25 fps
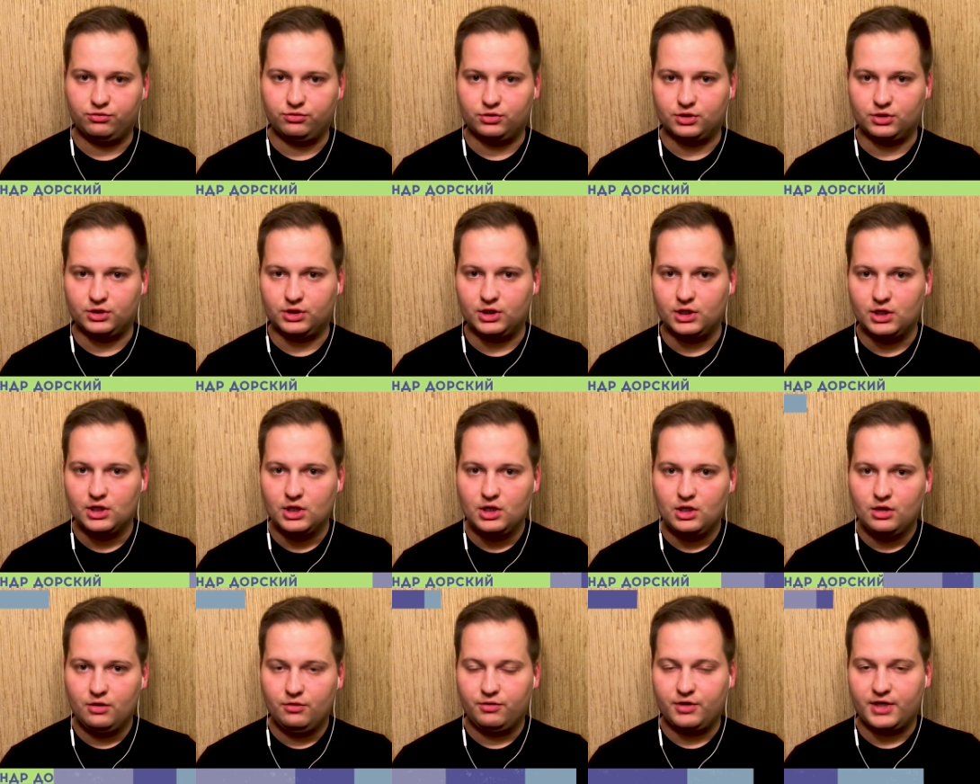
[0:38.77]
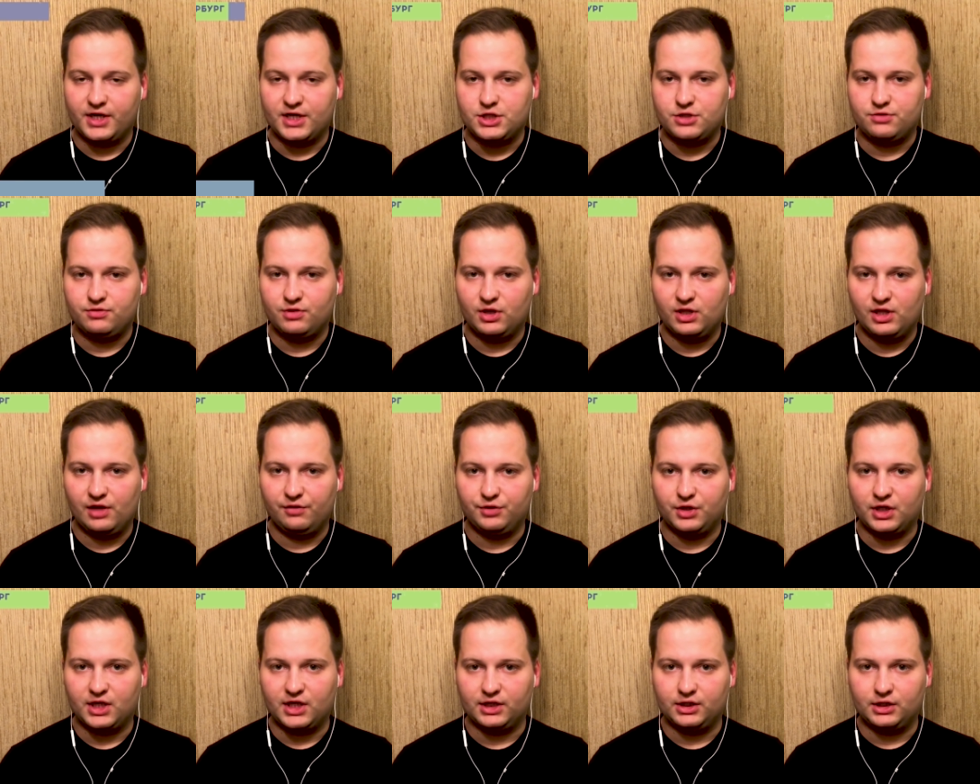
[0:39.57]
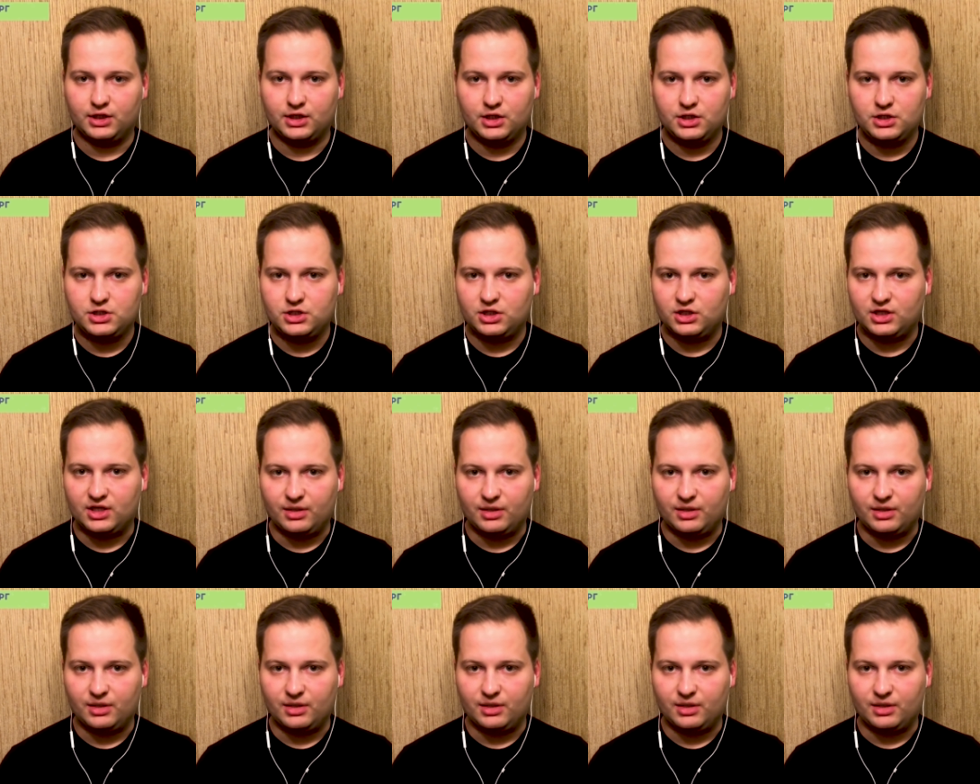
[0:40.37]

э, в качестве главных открытий.